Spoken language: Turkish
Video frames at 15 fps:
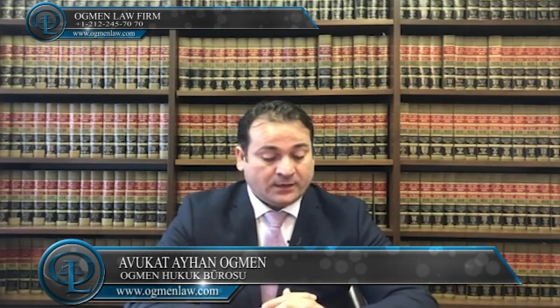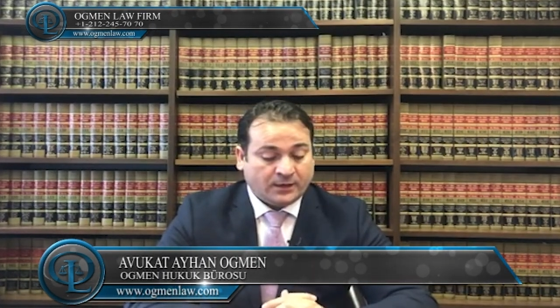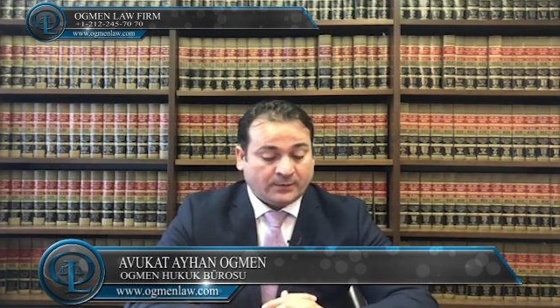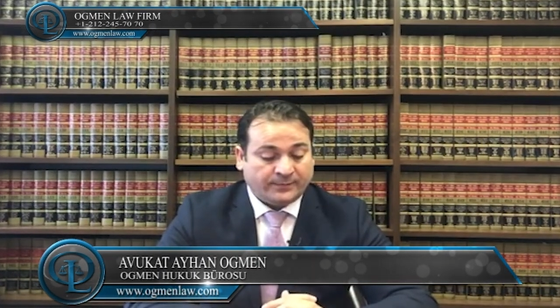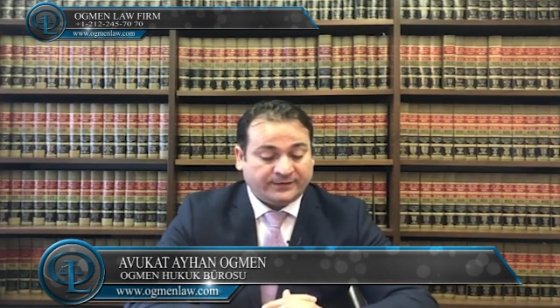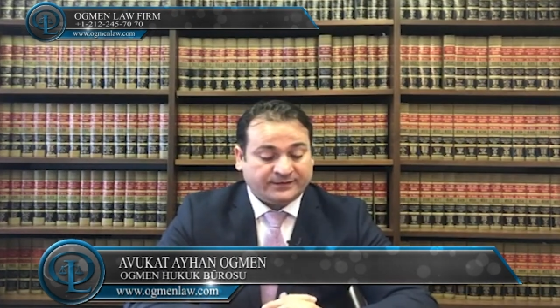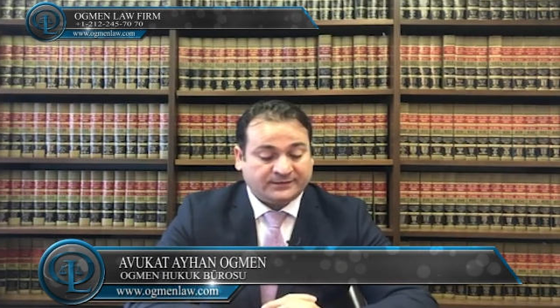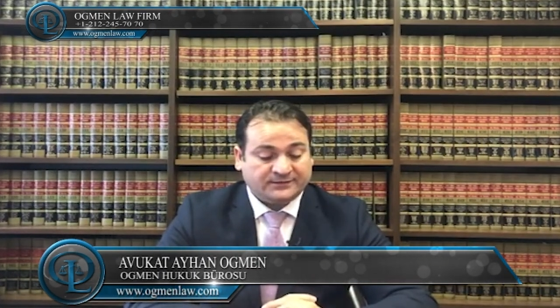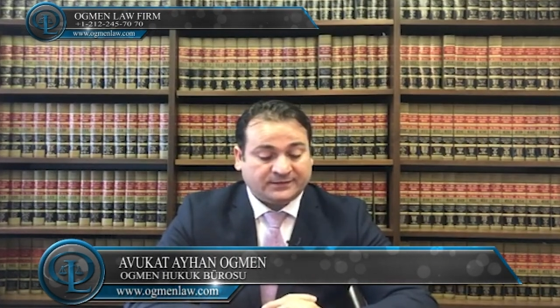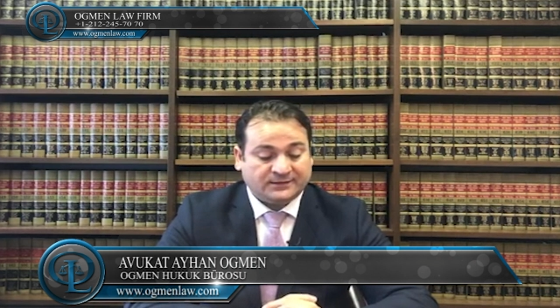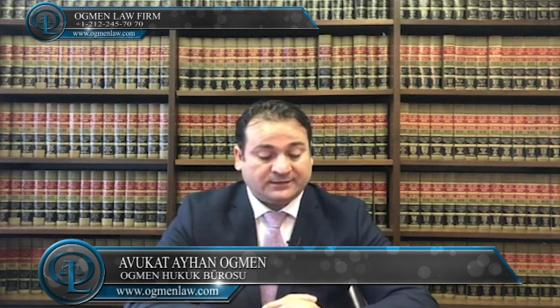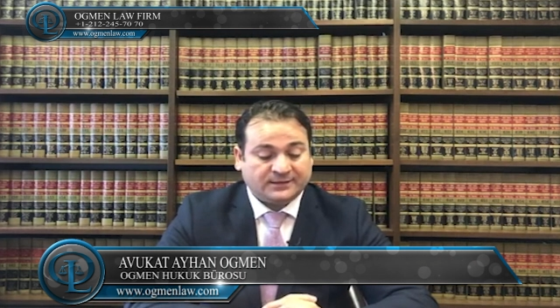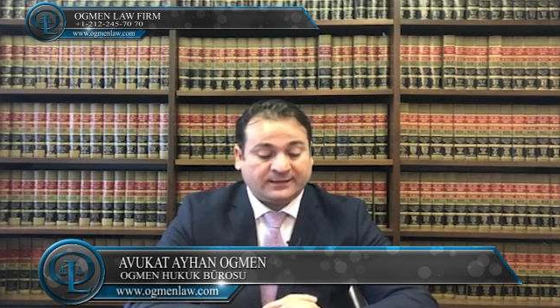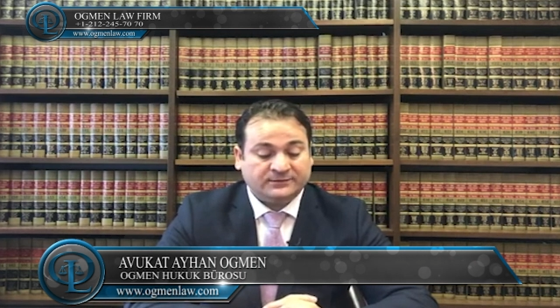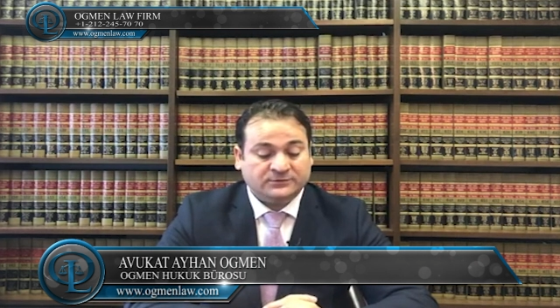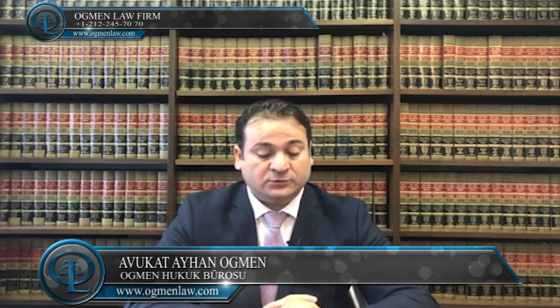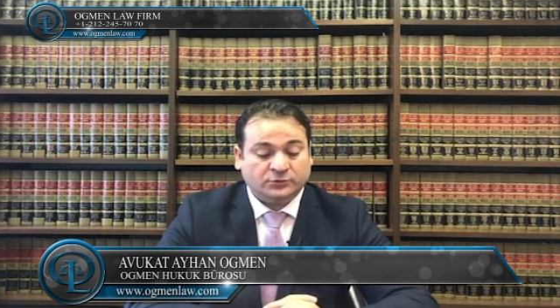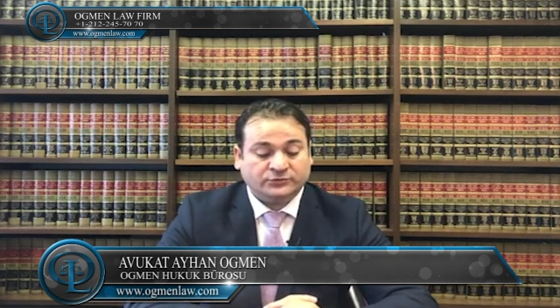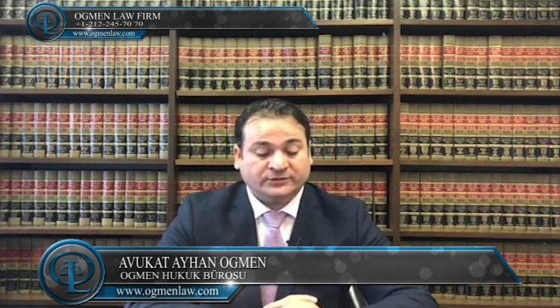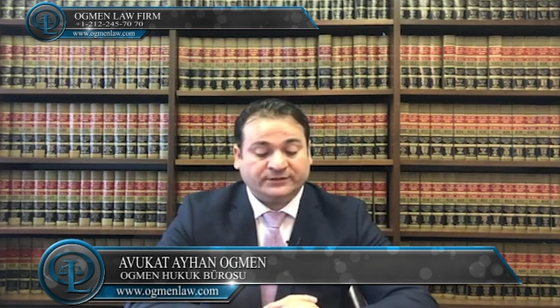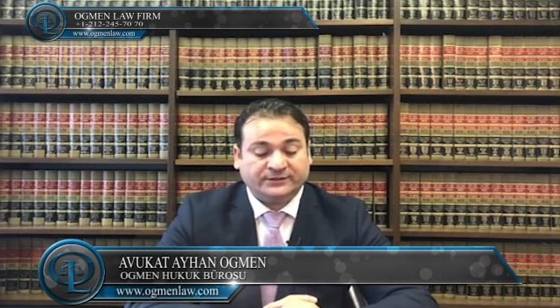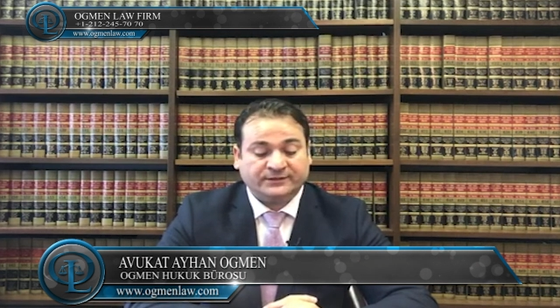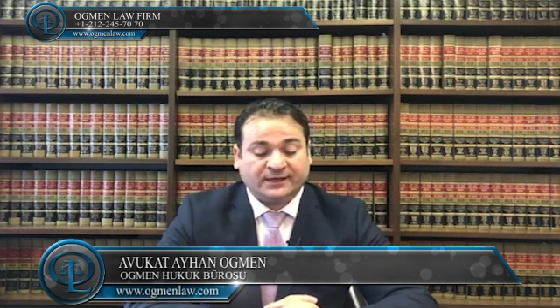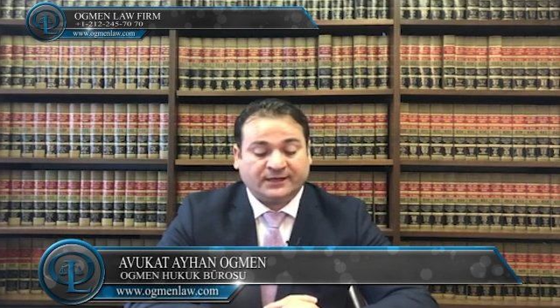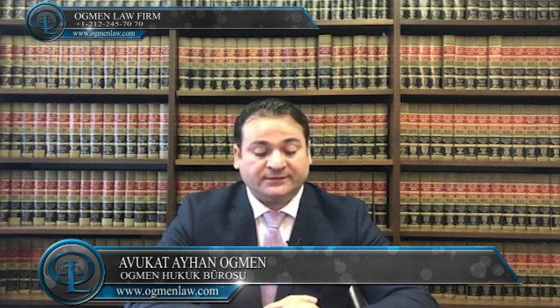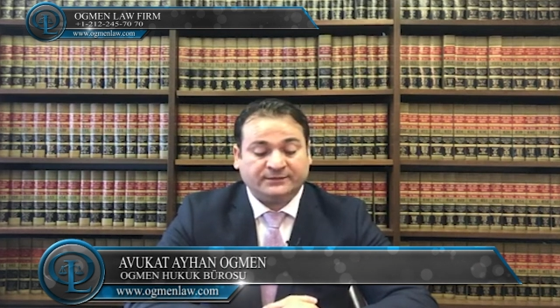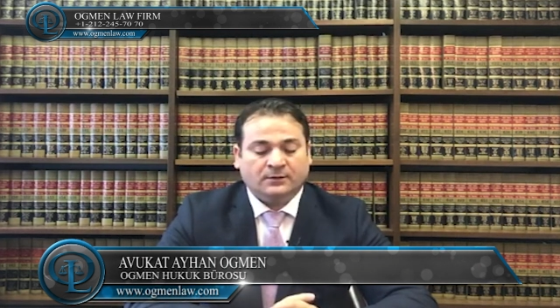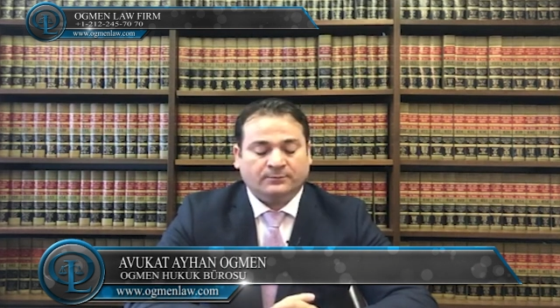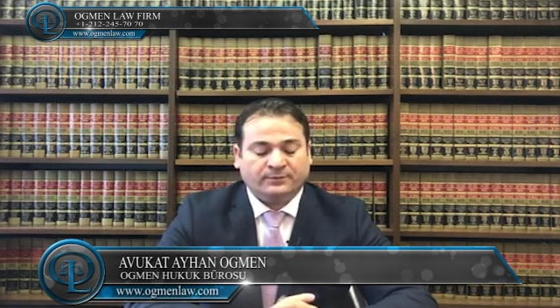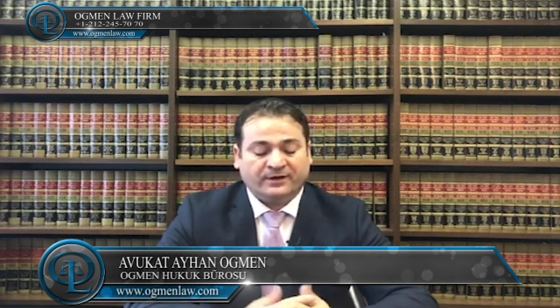Amerika'dayken loteri
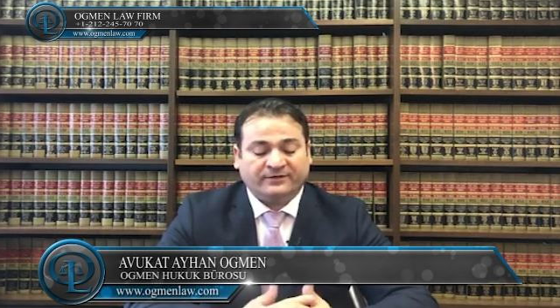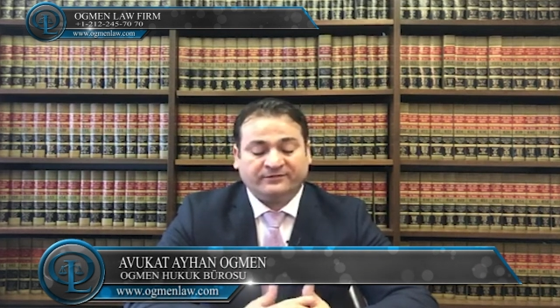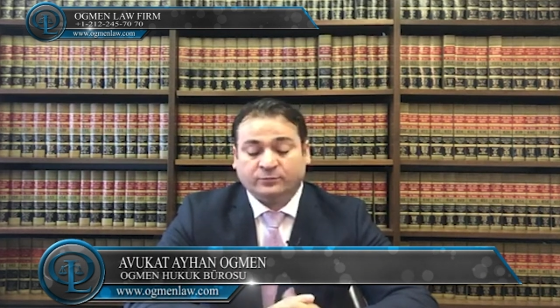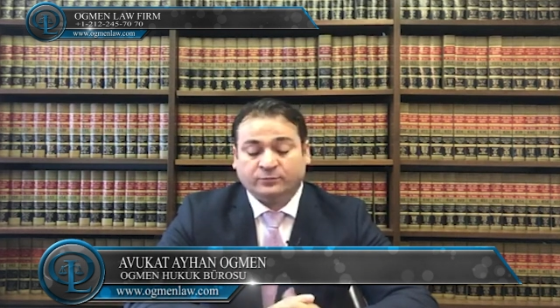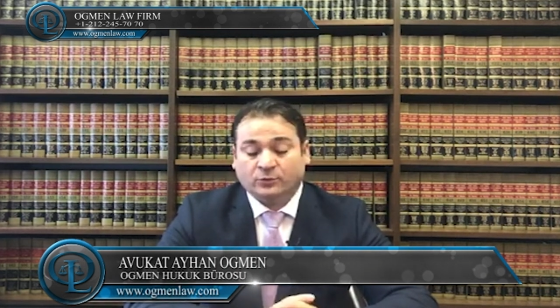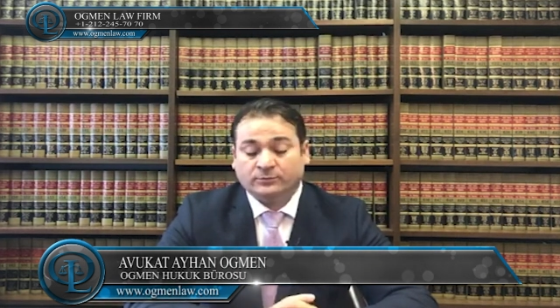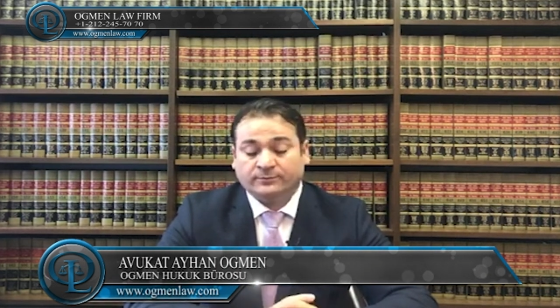yani Powerball,